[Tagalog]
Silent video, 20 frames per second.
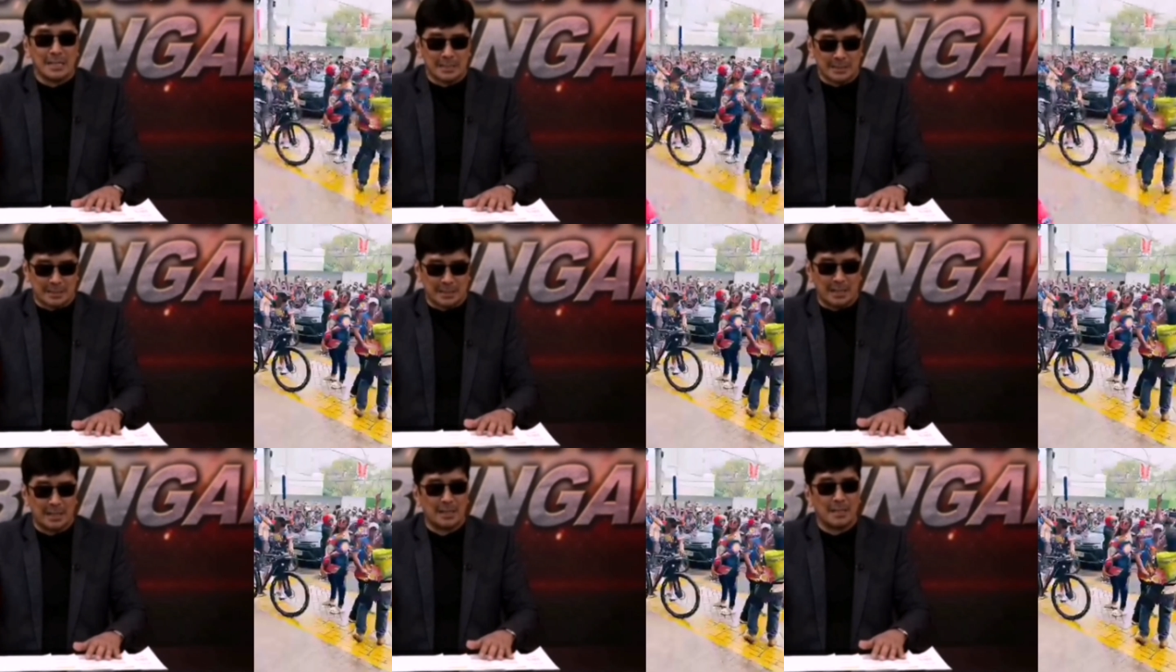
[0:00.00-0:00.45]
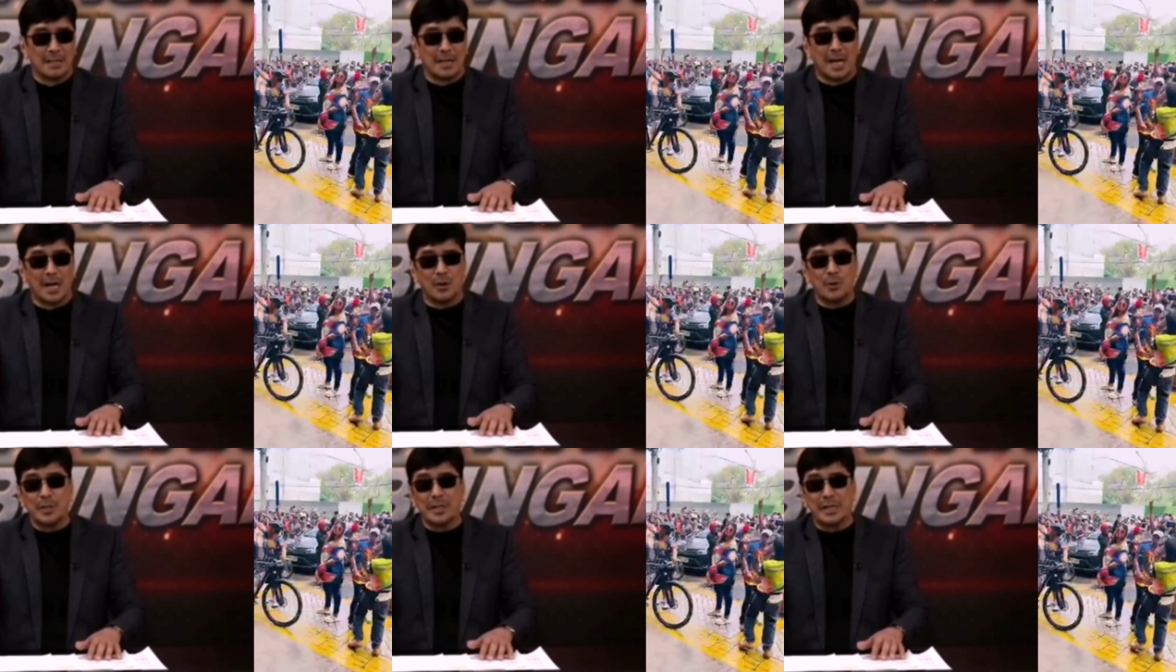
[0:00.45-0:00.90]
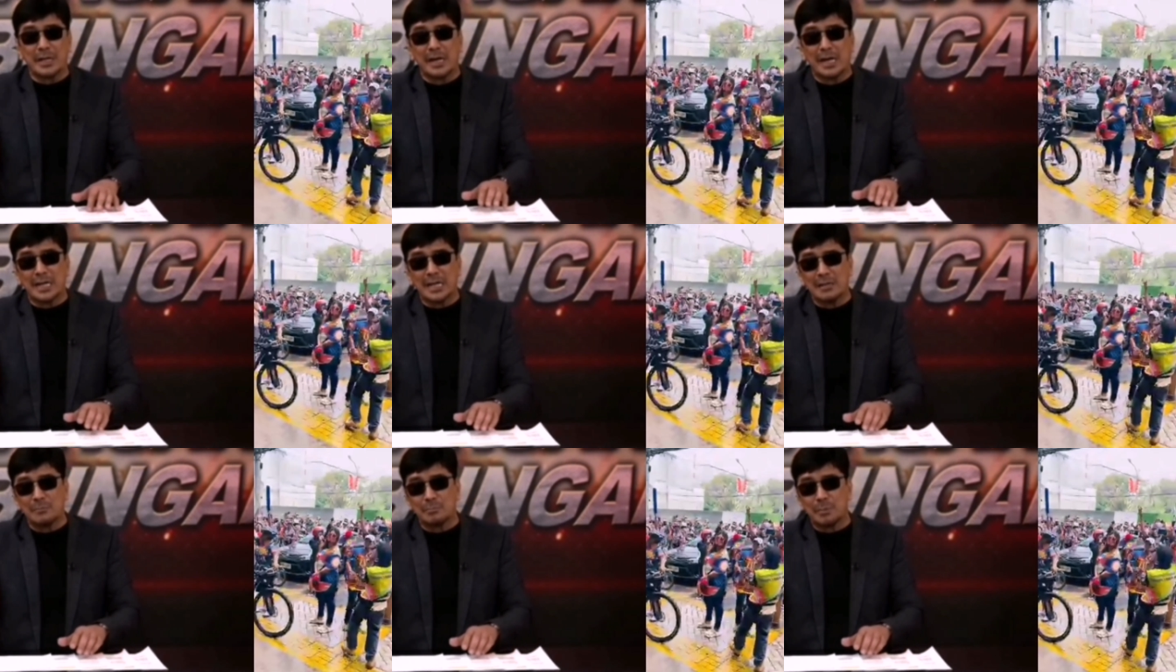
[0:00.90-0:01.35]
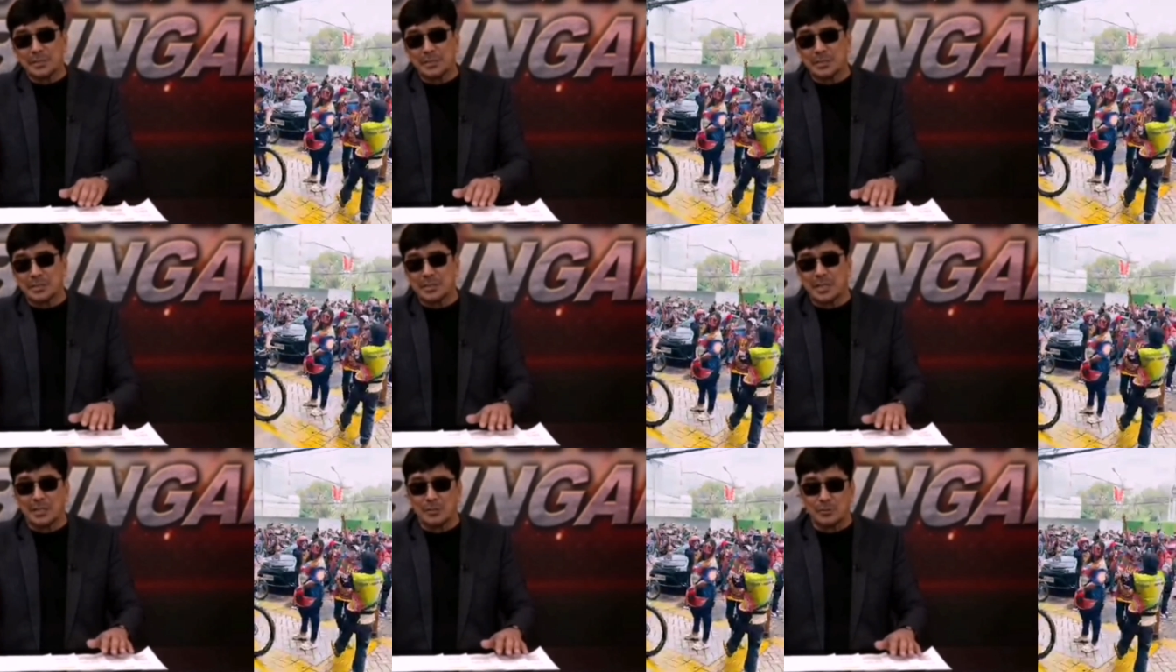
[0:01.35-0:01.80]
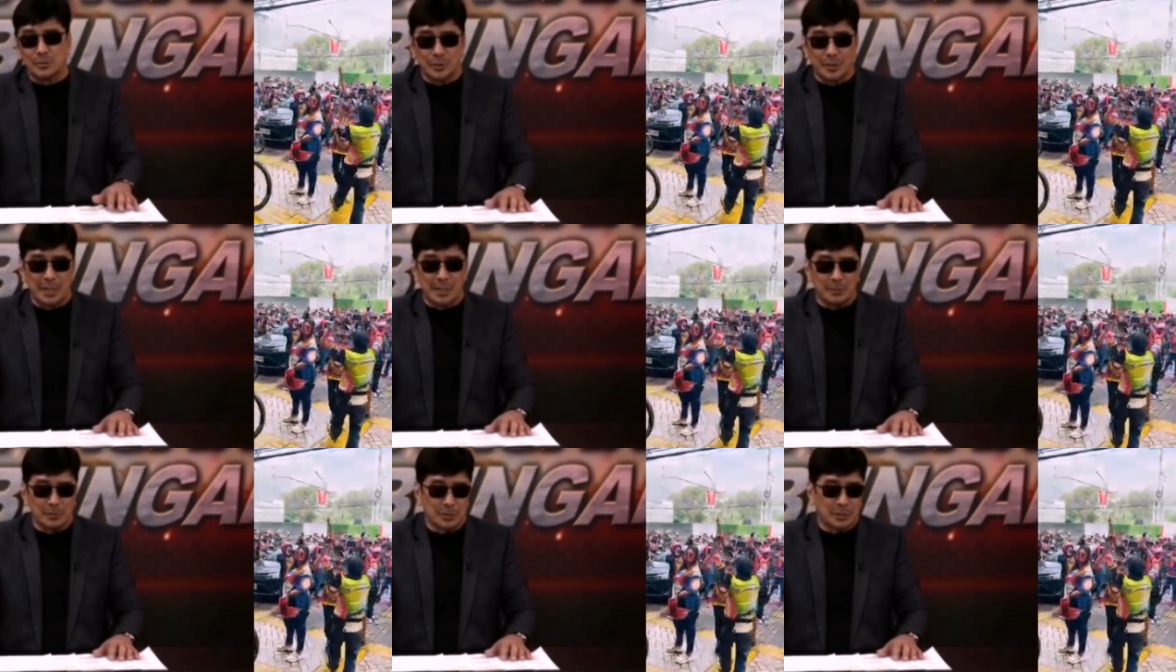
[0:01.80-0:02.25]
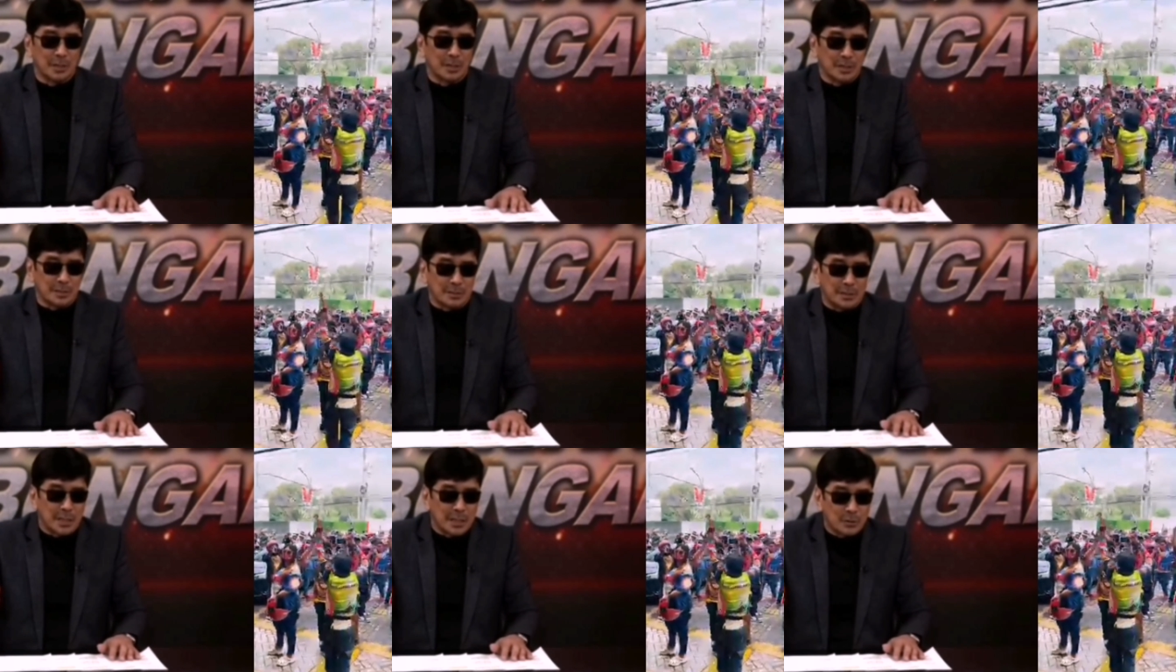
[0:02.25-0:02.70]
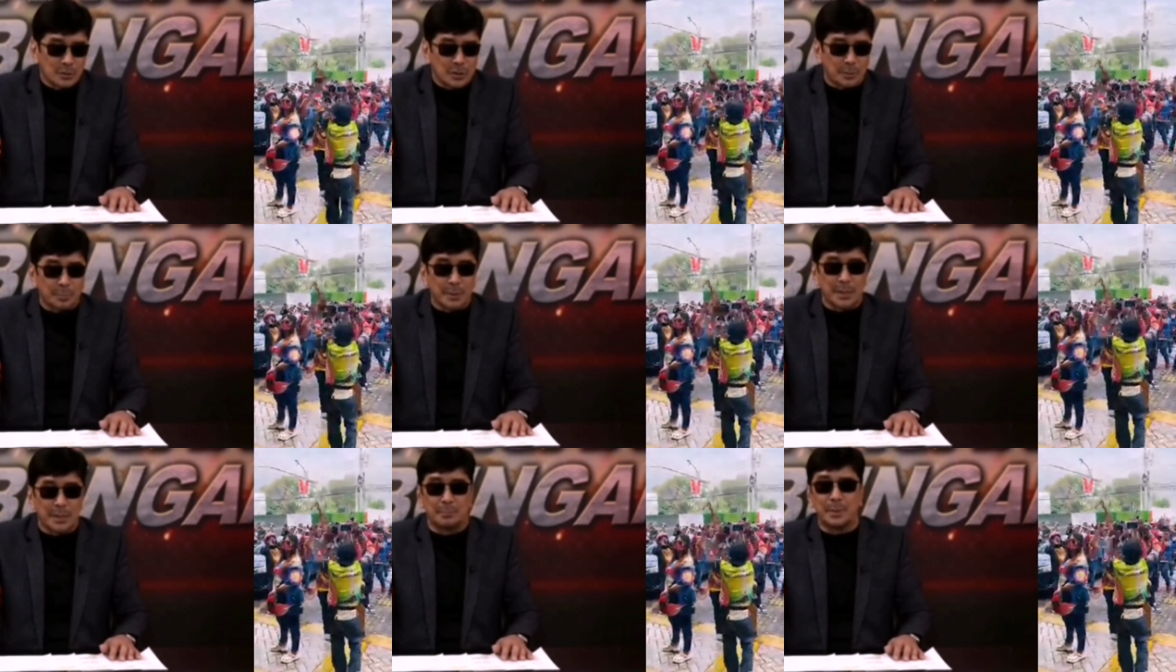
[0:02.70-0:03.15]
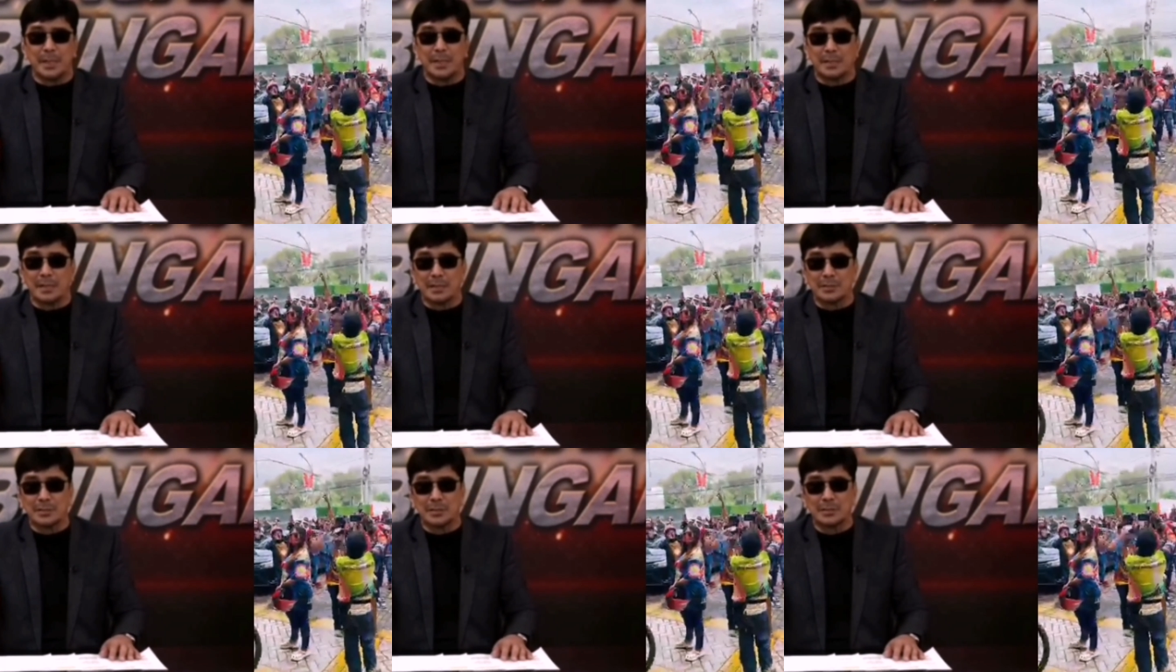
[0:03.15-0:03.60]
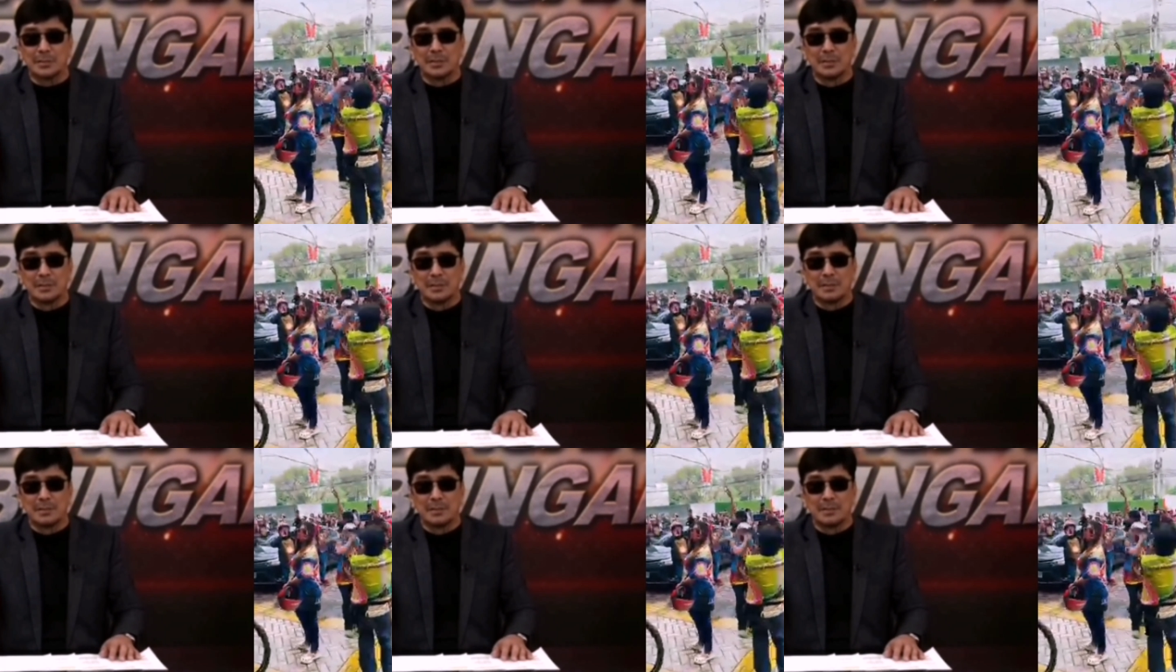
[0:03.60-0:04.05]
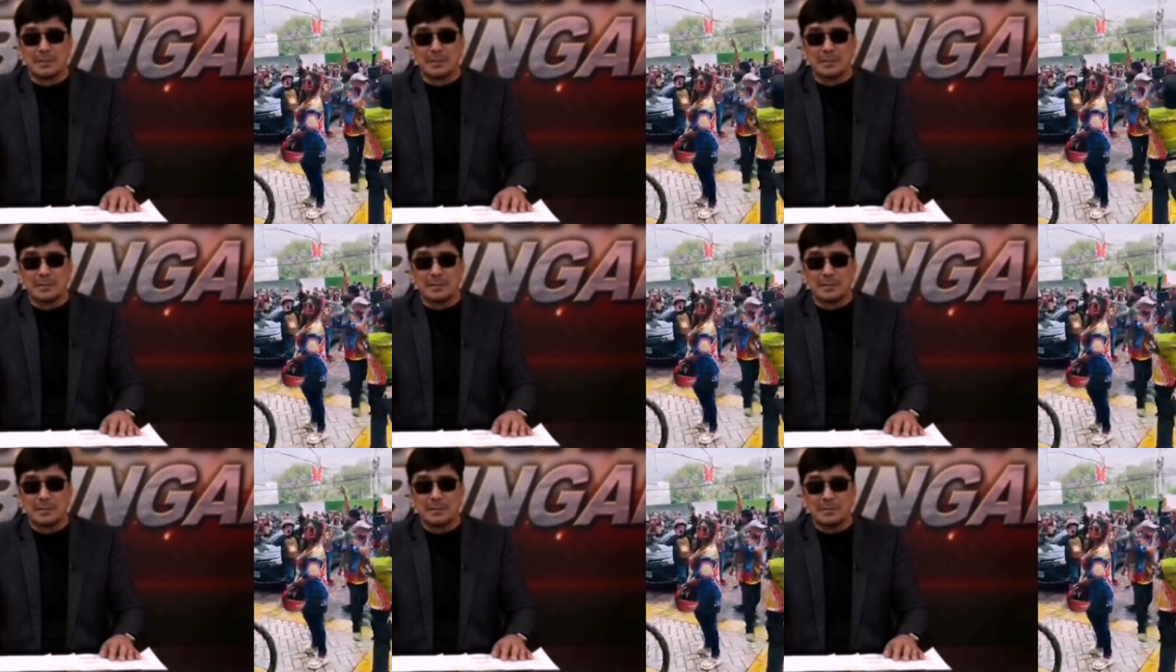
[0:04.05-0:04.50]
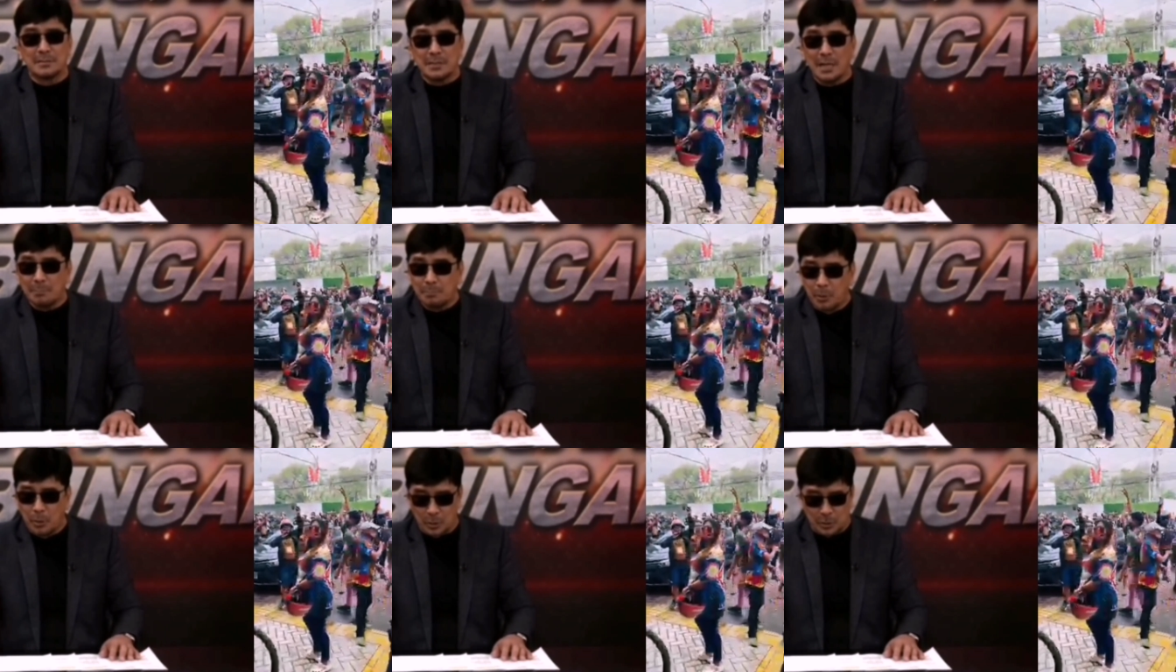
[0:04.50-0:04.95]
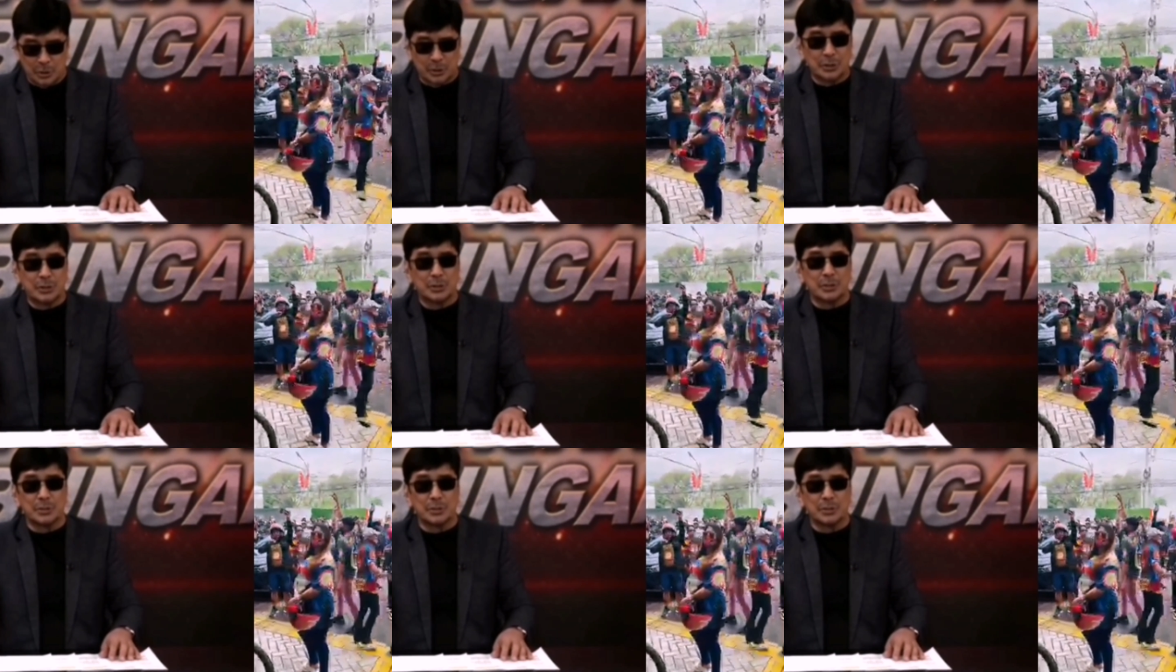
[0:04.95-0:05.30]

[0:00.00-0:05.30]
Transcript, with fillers: sa ako'y nag-aaral pa sa Estados Unidos, dito sa Pilipinas tapos.